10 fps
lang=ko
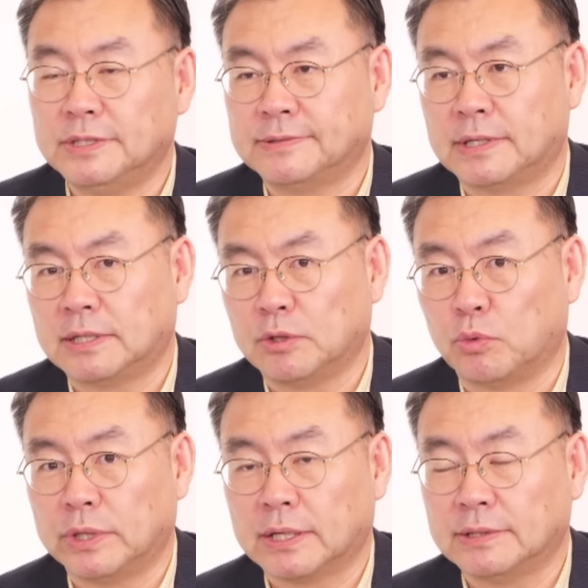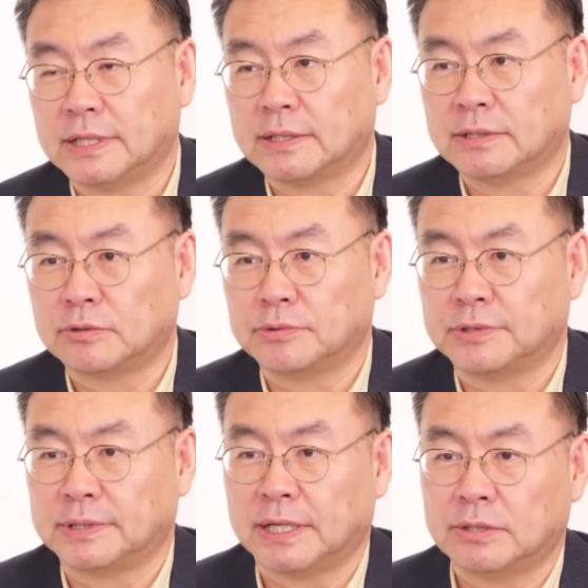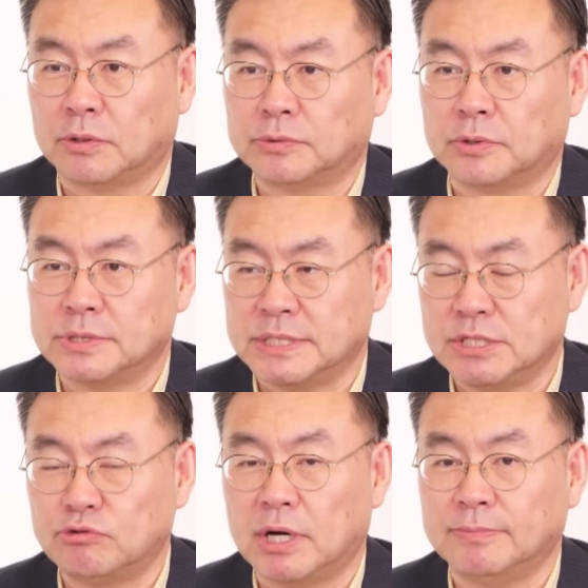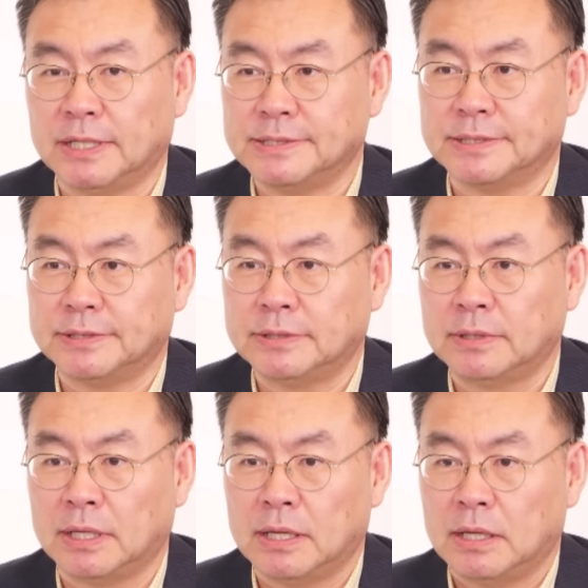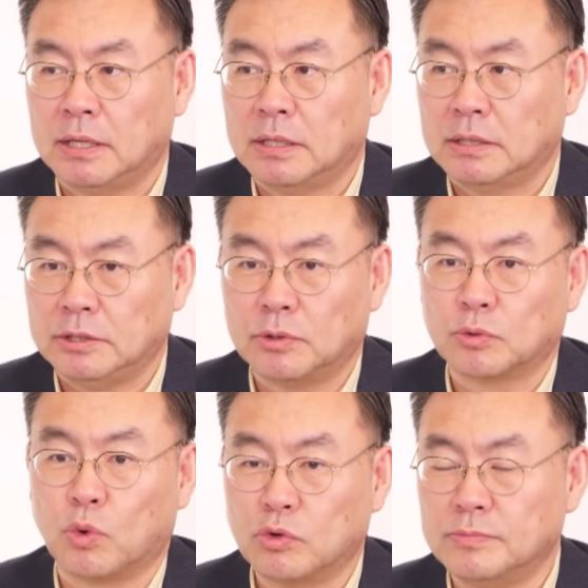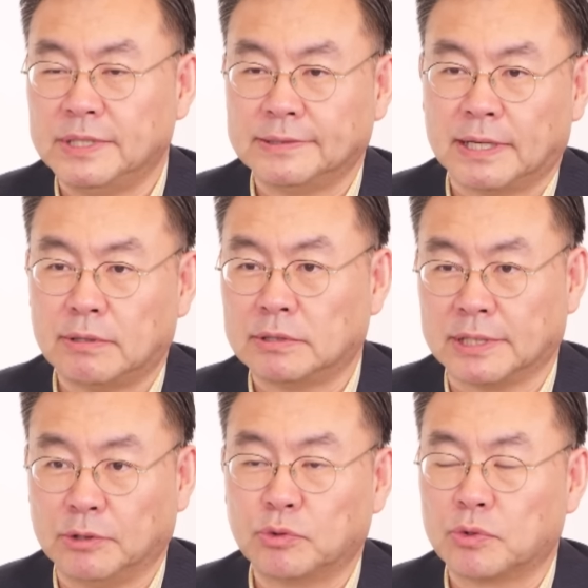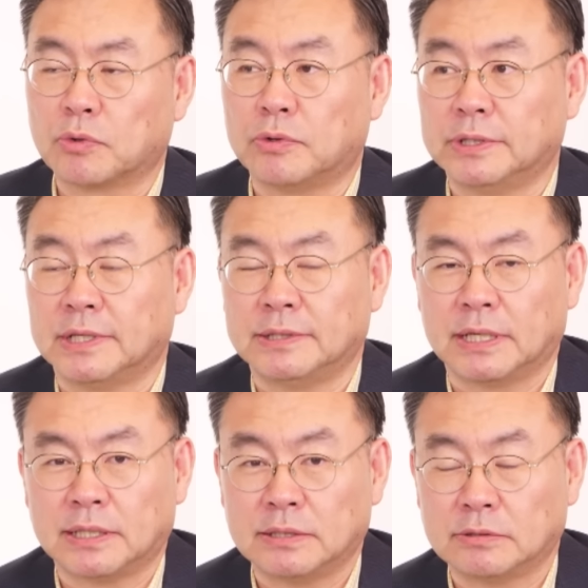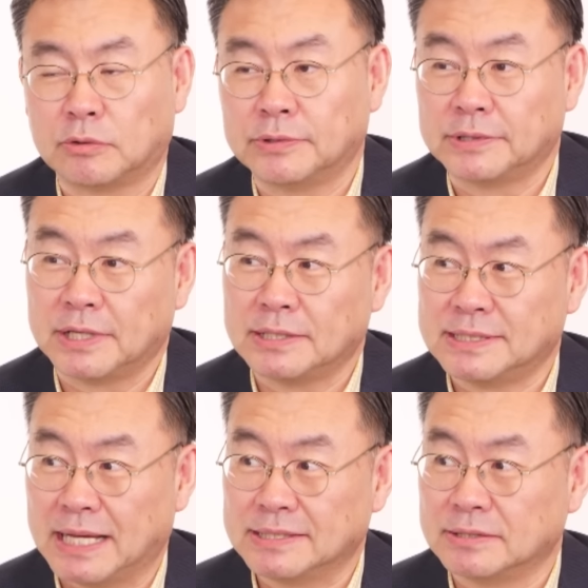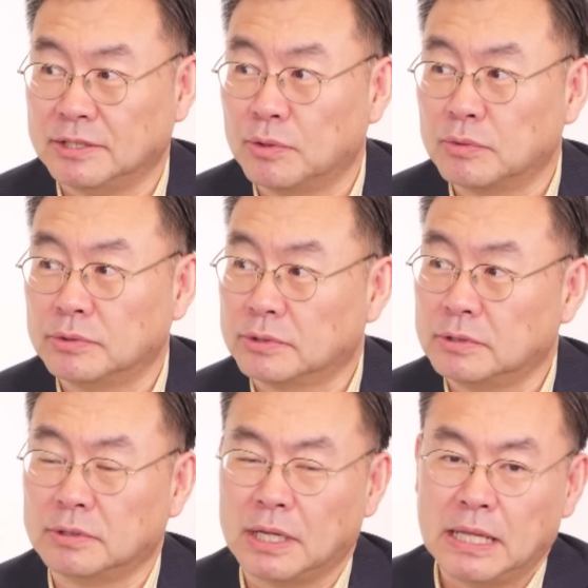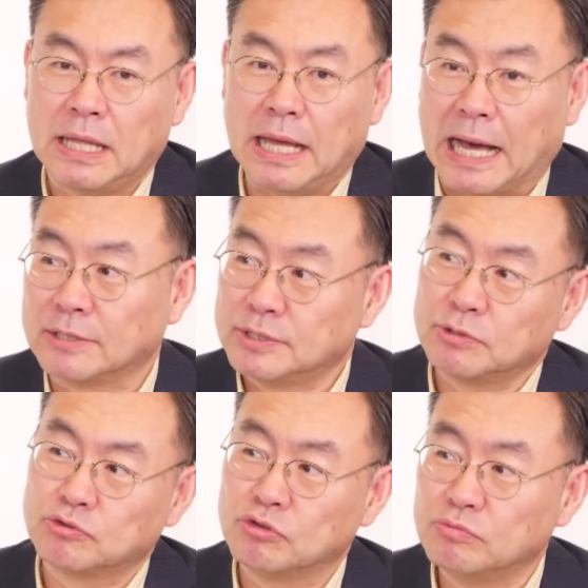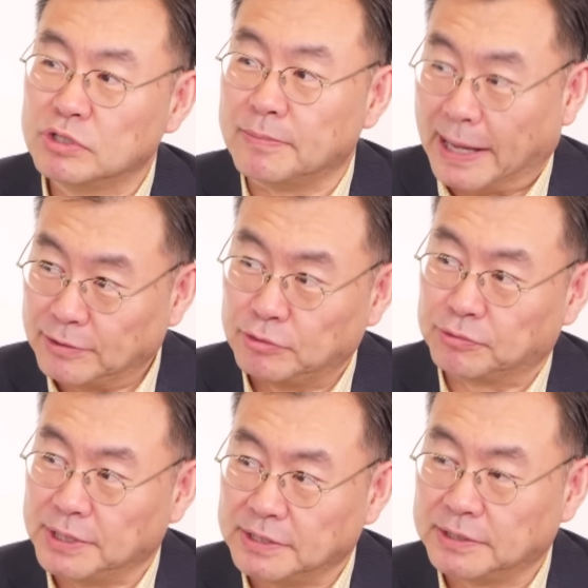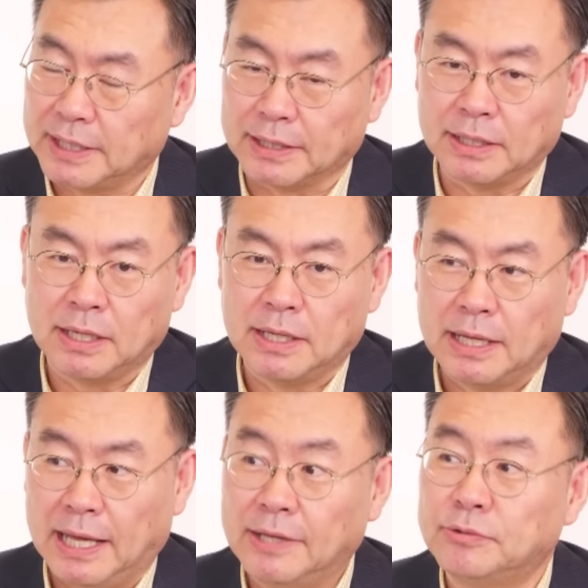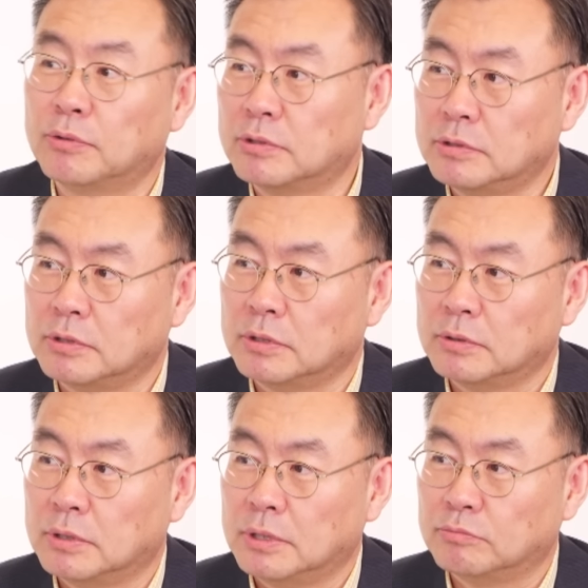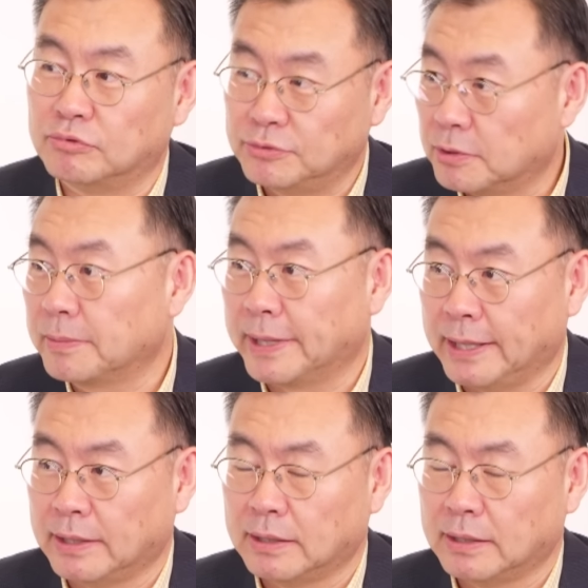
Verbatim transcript: 상황이 오래 간다라는 것에 대한 어떤 지루함 내지는 이런 고금리의 상황을 계속 겪어야 된다라는 것에 대한 짜증 이런 음. 것들을 악재로 충분히 만들 수 있는데 해석을 부드럽게